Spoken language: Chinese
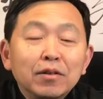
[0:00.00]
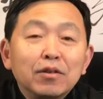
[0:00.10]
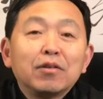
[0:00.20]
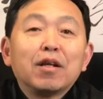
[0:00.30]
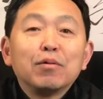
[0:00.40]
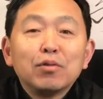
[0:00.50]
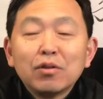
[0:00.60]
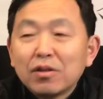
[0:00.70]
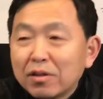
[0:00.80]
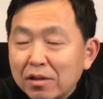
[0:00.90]
就等于
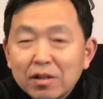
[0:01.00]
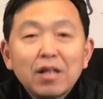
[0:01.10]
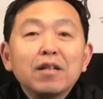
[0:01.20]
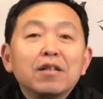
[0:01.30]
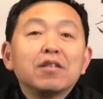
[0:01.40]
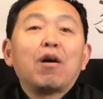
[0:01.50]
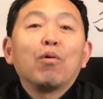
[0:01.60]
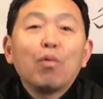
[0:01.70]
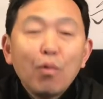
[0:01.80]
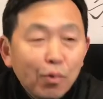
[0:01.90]
就是生个小
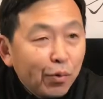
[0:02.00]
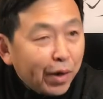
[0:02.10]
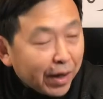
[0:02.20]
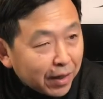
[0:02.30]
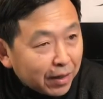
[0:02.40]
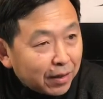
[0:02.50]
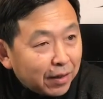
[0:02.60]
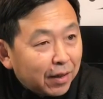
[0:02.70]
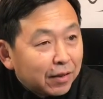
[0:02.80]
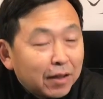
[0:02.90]
郭文贵，
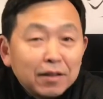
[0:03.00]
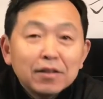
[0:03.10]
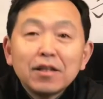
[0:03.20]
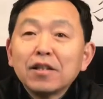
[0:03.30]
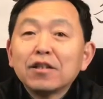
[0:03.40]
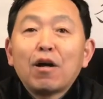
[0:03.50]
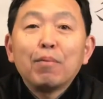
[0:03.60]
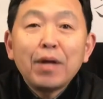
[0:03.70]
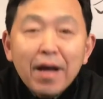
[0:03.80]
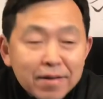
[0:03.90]
等着生个小
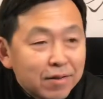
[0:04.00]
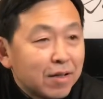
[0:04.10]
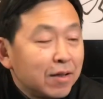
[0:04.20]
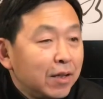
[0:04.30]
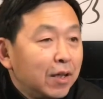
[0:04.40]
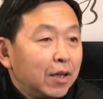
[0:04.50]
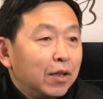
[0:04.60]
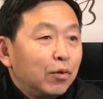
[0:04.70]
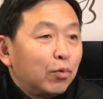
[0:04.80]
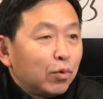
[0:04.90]
骗子。
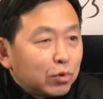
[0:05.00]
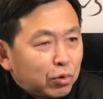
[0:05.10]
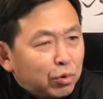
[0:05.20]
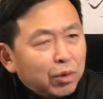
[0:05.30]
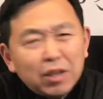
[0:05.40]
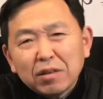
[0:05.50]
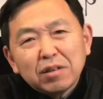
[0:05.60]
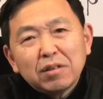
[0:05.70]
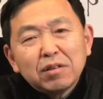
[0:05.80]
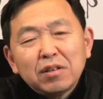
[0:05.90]
我觉
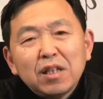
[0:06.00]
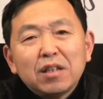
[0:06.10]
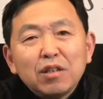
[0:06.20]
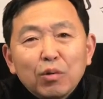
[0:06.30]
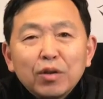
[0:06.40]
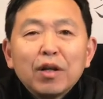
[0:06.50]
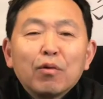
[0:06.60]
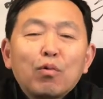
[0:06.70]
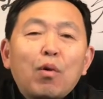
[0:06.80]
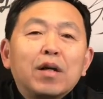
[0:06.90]
得这个有一点
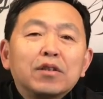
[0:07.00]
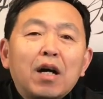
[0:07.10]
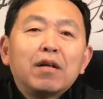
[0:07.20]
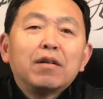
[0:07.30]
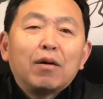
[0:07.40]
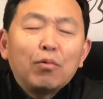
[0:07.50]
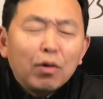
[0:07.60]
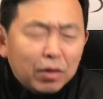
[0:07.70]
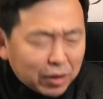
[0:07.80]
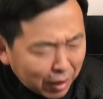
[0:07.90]
夸张了。
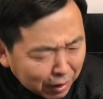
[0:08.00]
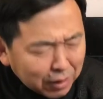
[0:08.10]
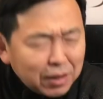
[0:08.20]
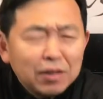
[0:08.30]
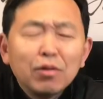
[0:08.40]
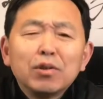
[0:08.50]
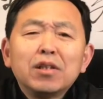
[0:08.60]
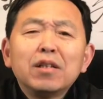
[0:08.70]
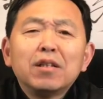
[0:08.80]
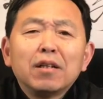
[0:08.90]
我相信有
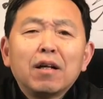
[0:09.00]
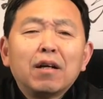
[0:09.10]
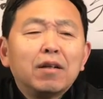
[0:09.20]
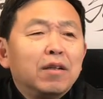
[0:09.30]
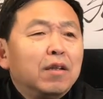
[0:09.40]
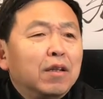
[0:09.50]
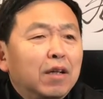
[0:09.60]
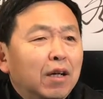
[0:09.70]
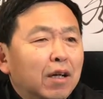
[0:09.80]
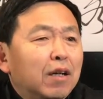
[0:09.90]
些人呢，
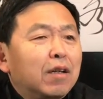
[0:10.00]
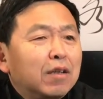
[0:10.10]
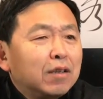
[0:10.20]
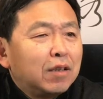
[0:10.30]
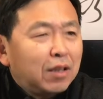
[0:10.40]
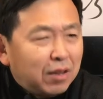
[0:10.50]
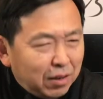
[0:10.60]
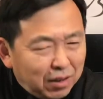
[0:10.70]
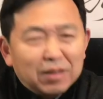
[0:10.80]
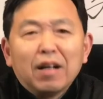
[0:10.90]
呃，
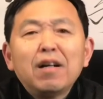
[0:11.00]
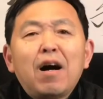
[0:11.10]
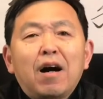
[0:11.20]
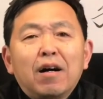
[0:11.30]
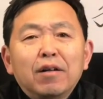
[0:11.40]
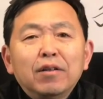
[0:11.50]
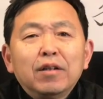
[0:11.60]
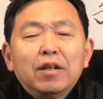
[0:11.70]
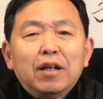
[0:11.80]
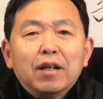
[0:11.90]
可能啊，
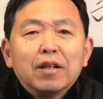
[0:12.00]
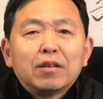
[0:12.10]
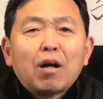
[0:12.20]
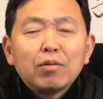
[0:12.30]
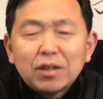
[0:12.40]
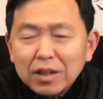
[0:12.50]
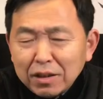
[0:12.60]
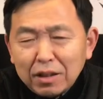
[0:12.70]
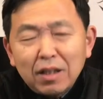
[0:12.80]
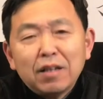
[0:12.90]
呃，到
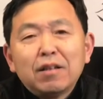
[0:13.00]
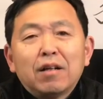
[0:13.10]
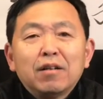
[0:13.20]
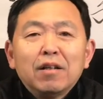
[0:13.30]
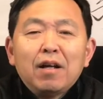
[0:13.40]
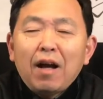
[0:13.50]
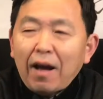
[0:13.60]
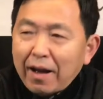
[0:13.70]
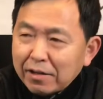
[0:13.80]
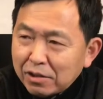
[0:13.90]
今天呢
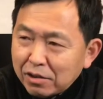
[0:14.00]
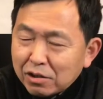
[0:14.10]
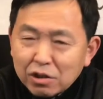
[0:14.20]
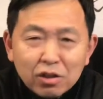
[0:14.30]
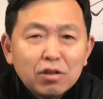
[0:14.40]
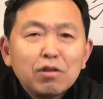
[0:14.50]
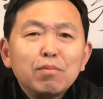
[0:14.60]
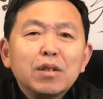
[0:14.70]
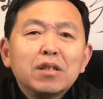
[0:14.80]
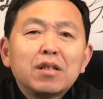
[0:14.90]
还是痴
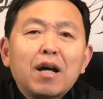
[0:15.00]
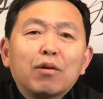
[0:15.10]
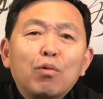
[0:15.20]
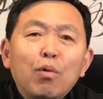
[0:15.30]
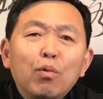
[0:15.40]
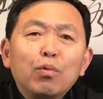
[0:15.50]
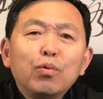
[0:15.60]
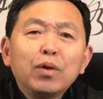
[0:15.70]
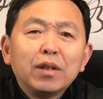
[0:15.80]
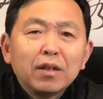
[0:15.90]
迷在郭文
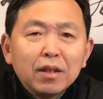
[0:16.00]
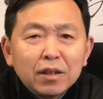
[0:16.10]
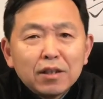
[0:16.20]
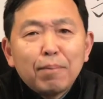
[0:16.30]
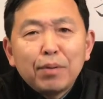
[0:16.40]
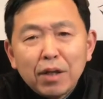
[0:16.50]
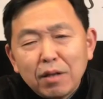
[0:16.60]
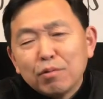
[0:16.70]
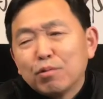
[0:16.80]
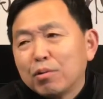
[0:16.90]
贵的那些
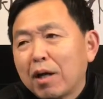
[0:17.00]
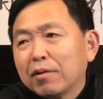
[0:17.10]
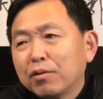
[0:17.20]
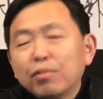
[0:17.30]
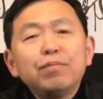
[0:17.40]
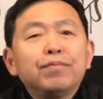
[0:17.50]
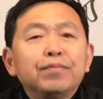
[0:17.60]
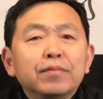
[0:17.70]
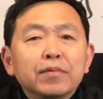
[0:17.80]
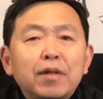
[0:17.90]
骗局当中。
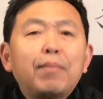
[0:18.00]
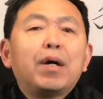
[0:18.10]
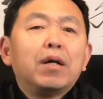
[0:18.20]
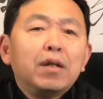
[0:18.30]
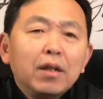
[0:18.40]
那么